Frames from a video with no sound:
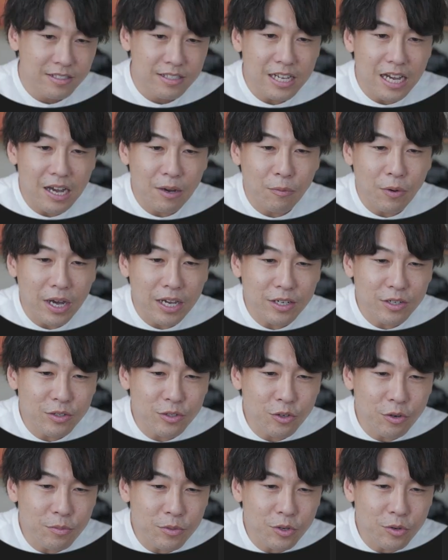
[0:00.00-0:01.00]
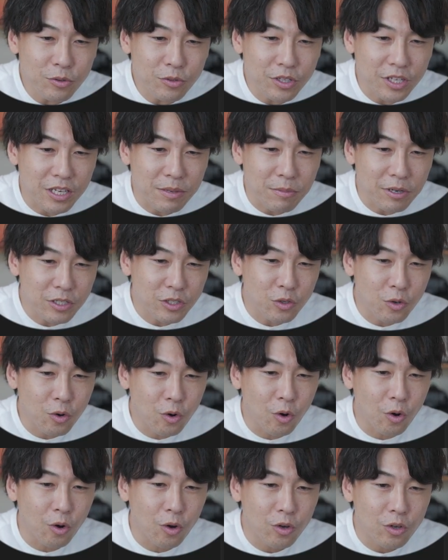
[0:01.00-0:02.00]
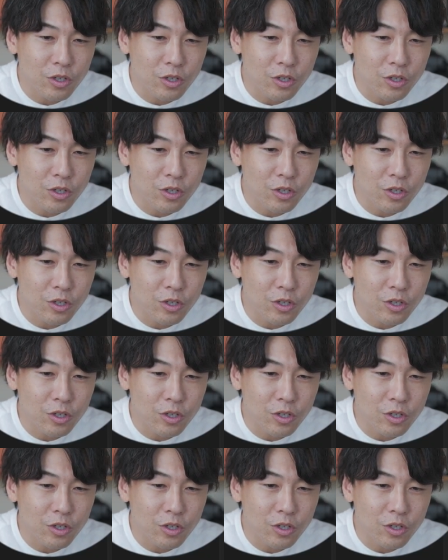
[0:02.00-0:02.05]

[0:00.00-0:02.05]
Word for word: じゃあファイル読み込んでいきましょ